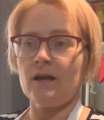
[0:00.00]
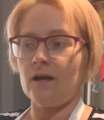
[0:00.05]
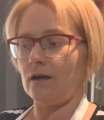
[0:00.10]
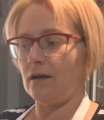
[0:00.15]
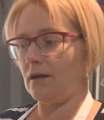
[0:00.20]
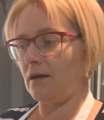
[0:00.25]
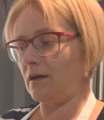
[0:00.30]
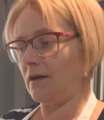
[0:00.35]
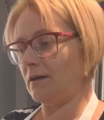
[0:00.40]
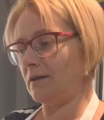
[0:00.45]

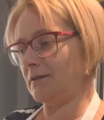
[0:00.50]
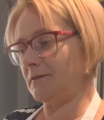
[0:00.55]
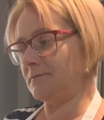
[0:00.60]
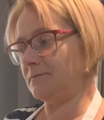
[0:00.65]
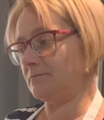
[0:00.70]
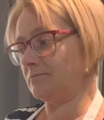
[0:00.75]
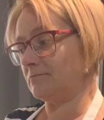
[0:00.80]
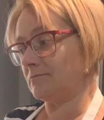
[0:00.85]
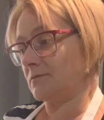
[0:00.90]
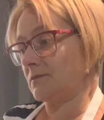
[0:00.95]
E,
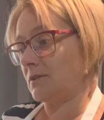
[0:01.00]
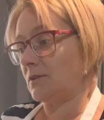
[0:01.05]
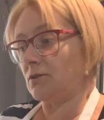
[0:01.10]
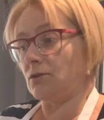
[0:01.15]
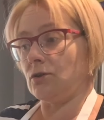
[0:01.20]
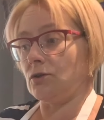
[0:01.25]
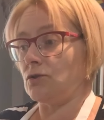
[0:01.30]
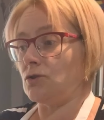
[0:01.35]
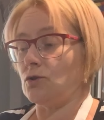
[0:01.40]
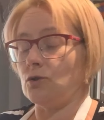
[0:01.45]

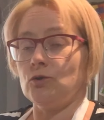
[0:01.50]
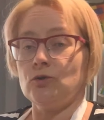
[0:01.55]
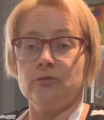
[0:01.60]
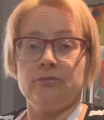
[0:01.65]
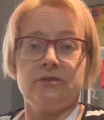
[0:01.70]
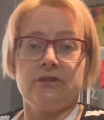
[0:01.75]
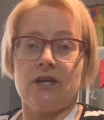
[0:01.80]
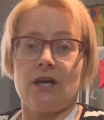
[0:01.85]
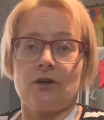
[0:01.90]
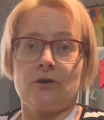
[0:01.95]
kto co
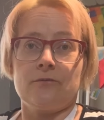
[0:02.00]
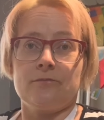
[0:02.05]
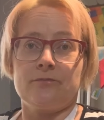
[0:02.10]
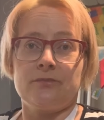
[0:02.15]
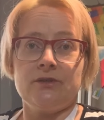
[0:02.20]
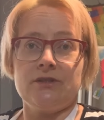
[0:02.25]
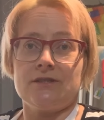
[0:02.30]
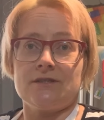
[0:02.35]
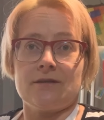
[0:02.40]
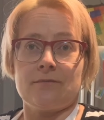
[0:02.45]
lubi, jaką
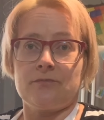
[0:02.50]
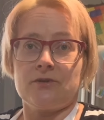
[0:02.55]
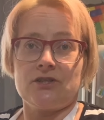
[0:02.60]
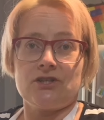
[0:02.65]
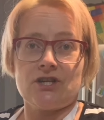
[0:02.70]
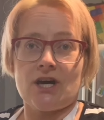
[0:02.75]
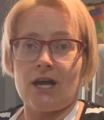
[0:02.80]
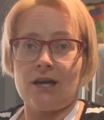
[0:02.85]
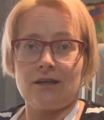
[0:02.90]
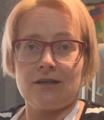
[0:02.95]
pizzę,
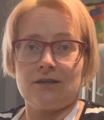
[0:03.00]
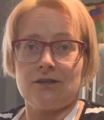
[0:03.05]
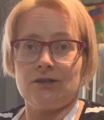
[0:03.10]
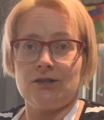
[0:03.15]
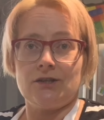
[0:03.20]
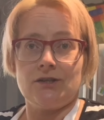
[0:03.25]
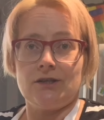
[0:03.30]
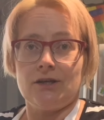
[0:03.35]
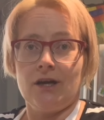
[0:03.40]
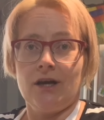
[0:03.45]

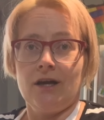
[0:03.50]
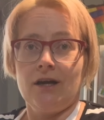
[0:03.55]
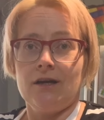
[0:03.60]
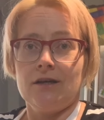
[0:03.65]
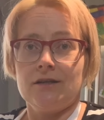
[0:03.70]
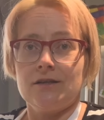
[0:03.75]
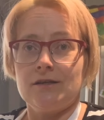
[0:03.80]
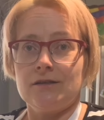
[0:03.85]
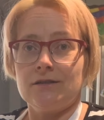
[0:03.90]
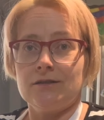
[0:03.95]
pieczarki,
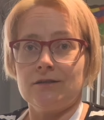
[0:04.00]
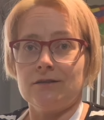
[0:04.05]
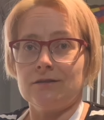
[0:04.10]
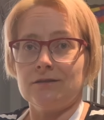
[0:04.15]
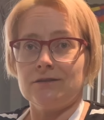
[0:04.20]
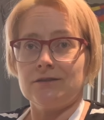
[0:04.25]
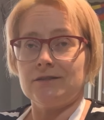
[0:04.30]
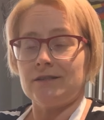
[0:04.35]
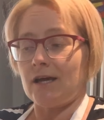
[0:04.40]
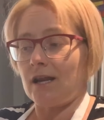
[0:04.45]

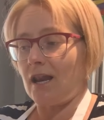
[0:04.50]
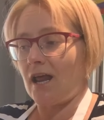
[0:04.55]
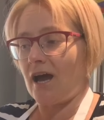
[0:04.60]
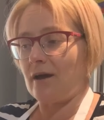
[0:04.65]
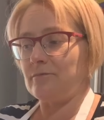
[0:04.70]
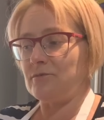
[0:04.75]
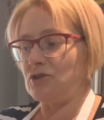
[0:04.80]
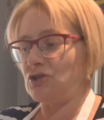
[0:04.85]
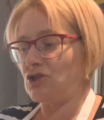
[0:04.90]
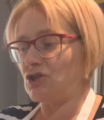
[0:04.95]
e,
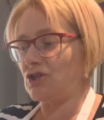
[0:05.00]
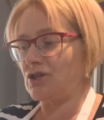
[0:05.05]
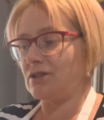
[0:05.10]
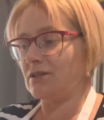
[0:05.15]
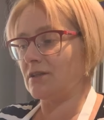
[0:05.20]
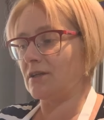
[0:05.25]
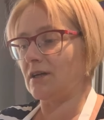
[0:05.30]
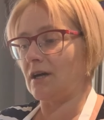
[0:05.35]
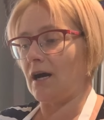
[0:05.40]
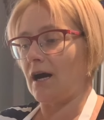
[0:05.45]
salami,
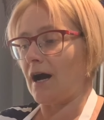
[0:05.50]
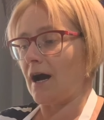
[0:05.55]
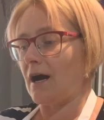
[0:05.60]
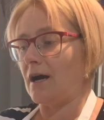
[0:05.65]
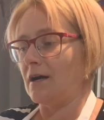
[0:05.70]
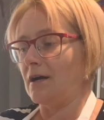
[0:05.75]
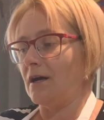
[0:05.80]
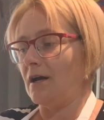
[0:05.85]
szynka,